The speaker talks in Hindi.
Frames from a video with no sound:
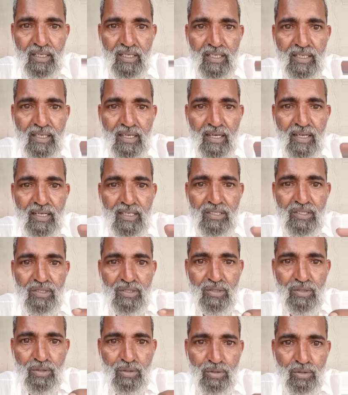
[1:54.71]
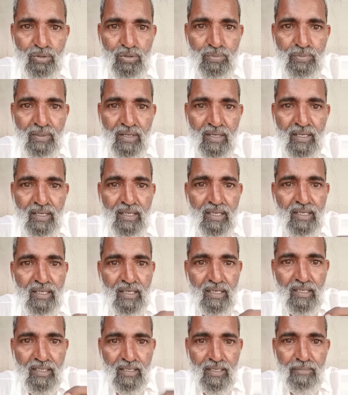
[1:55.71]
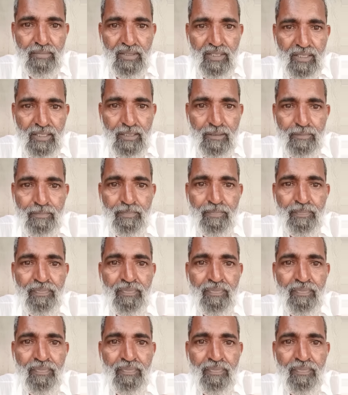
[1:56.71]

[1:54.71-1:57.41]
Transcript: एक गिलास दूध पिलाने का काम करें